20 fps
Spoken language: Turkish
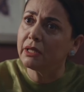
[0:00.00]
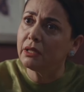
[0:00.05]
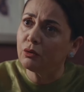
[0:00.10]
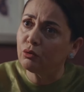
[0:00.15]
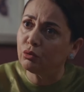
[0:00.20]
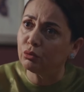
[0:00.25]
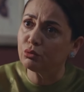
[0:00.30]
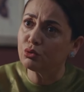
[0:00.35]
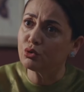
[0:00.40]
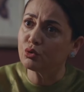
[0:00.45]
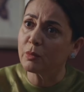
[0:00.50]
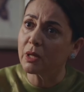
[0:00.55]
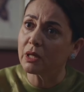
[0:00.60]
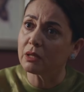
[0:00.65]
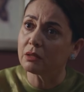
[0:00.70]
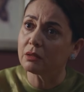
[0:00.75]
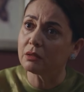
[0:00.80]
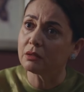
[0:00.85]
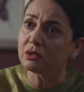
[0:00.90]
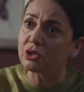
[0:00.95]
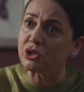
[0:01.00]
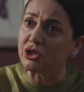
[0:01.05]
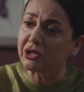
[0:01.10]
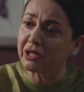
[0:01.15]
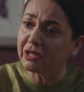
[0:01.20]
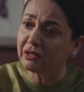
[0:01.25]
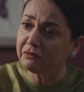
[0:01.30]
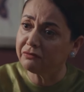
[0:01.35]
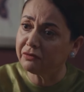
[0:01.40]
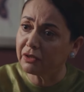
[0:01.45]
konuşma.
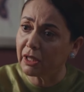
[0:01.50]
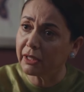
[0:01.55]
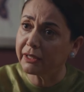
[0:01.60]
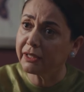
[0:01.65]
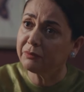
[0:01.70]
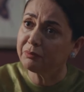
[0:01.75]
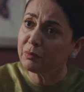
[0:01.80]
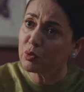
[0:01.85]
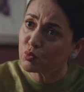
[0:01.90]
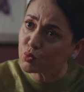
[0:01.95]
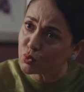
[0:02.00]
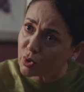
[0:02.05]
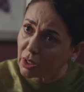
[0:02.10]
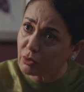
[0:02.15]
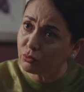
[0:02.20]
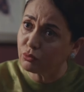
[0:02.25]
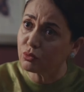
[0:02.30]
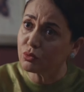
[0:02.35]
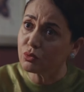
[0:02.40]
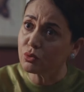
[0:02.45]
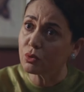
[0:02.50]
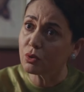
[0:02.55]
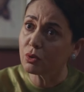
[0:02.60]
Şirkete falan gitme, uzak dur.